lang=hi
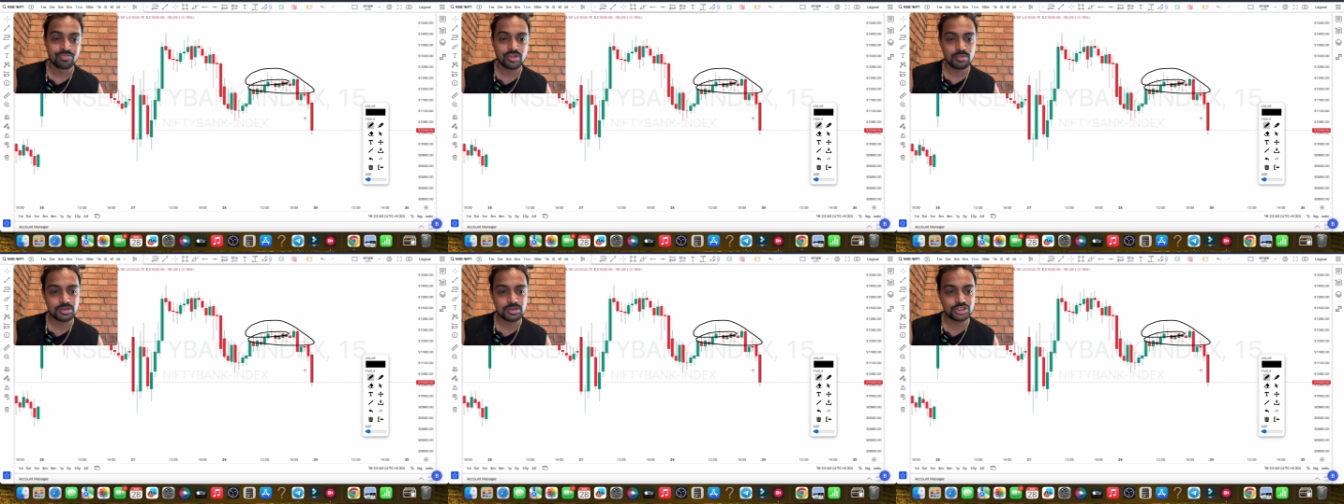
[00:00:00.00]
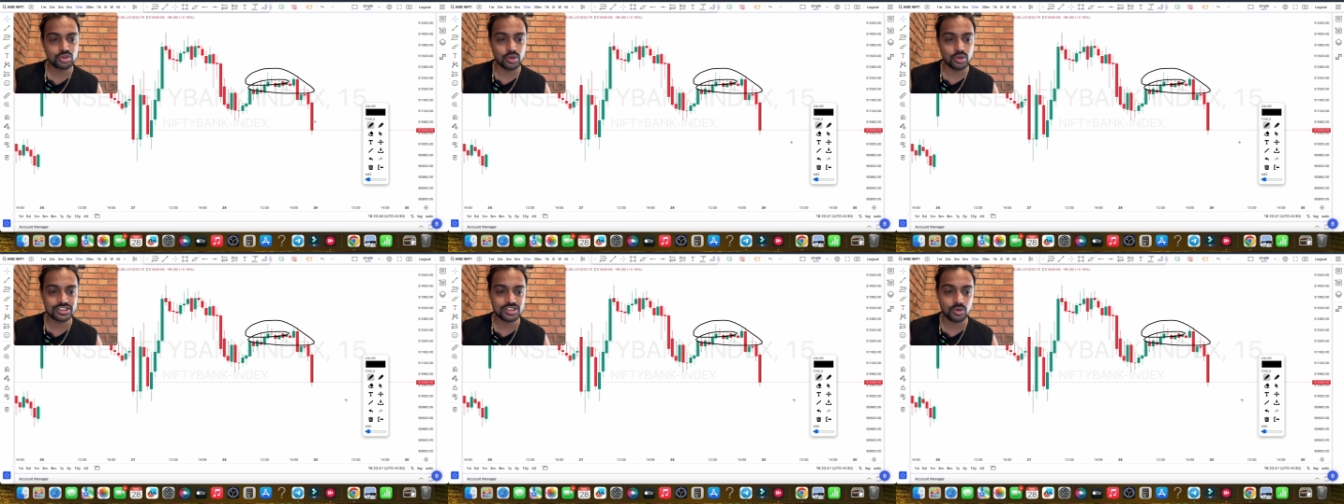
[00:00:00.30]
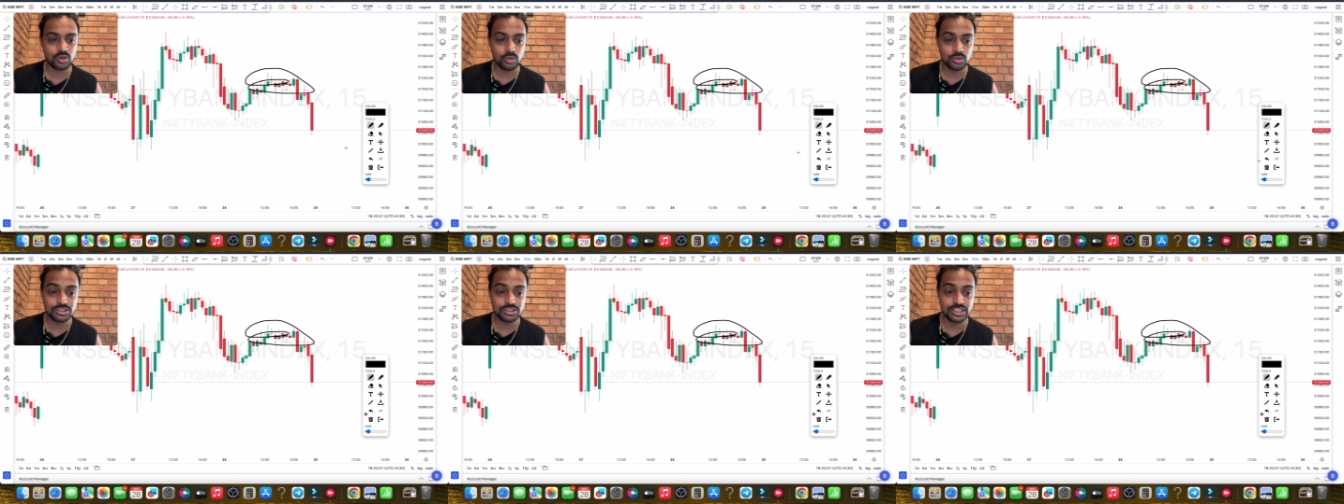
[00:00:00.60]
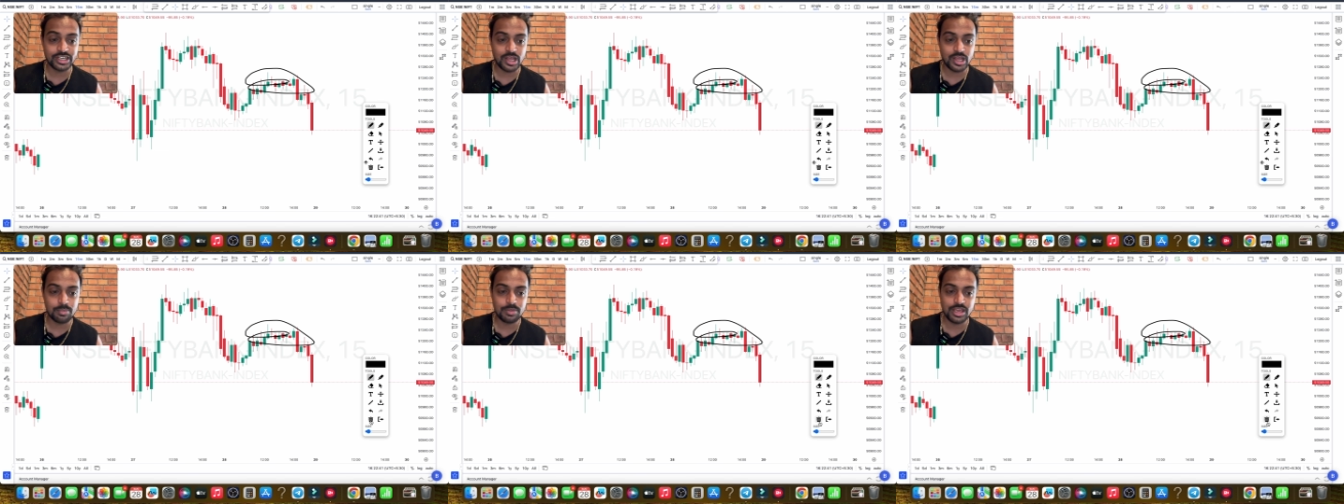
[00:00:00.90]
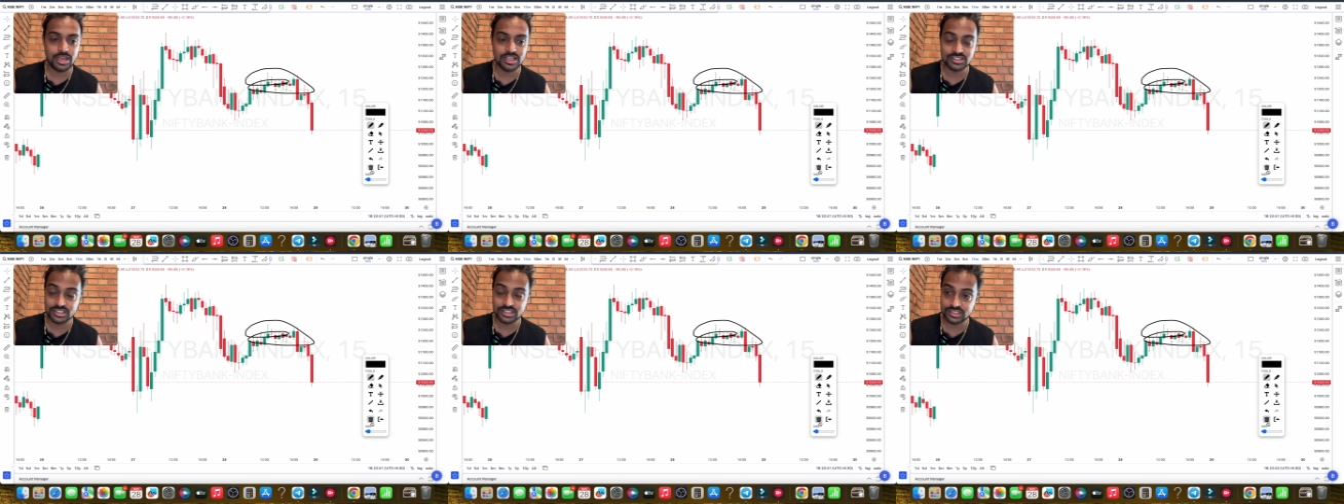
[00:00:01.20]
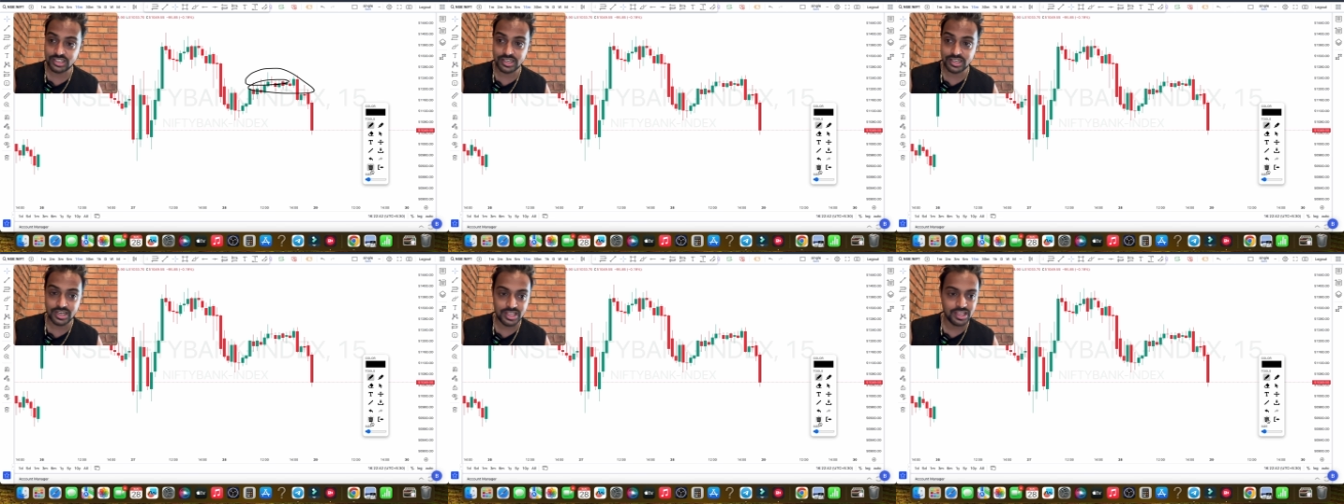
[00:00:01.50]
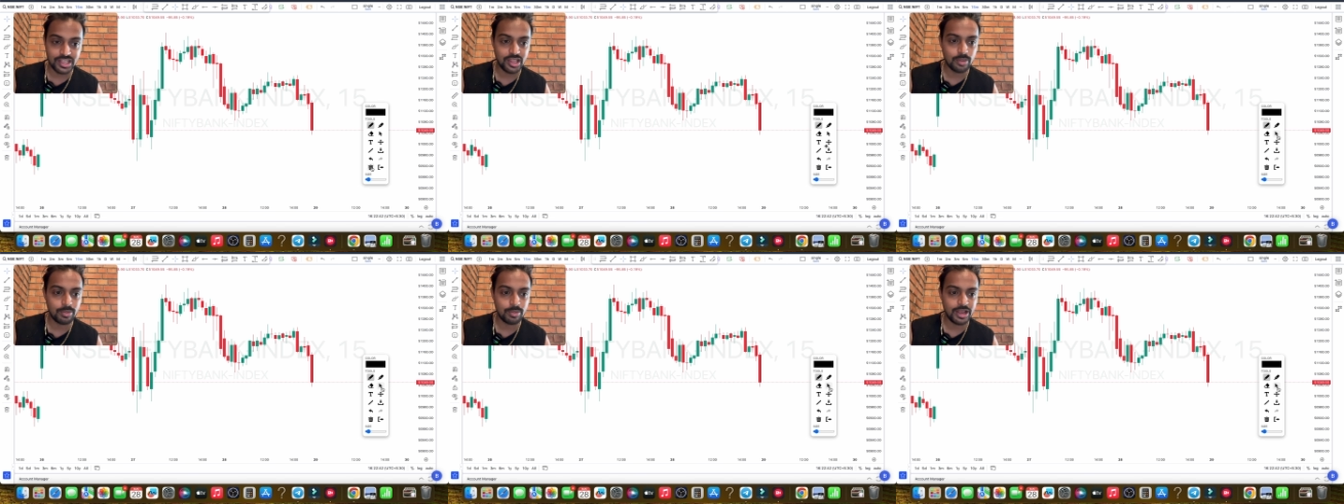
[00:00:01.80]
बस थोड़ा सा क्लोजिंग टाइम पे सस्टेन नहीं
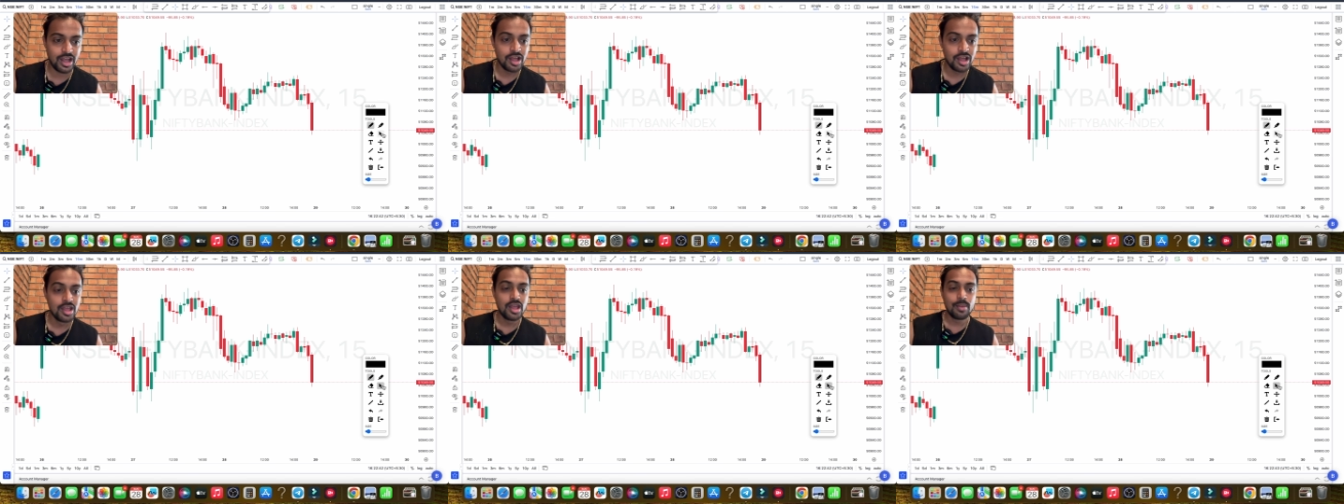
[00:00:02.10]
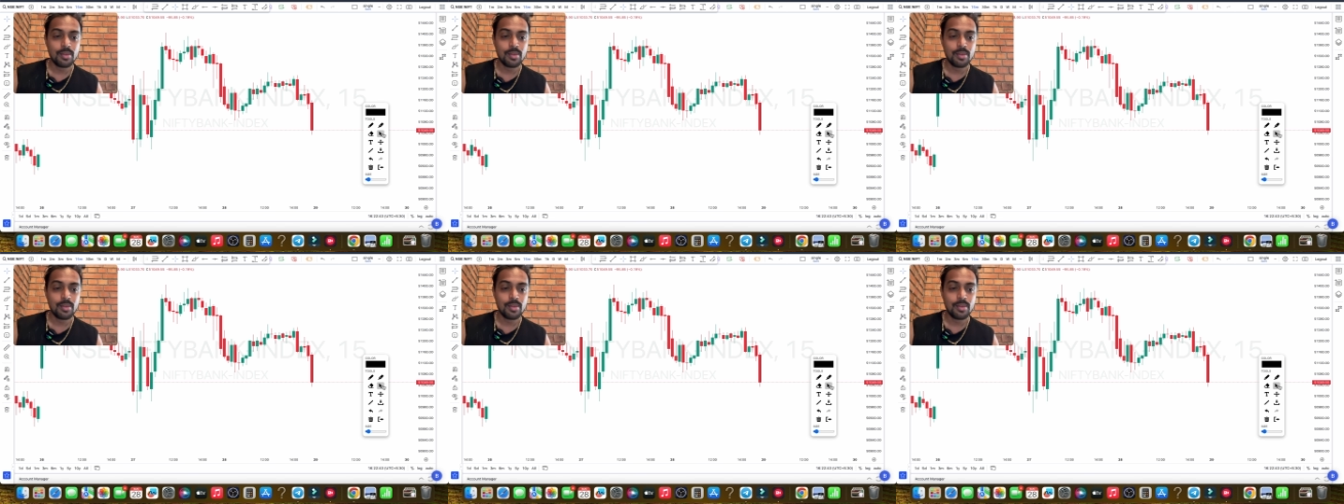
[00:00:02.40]
कर पाया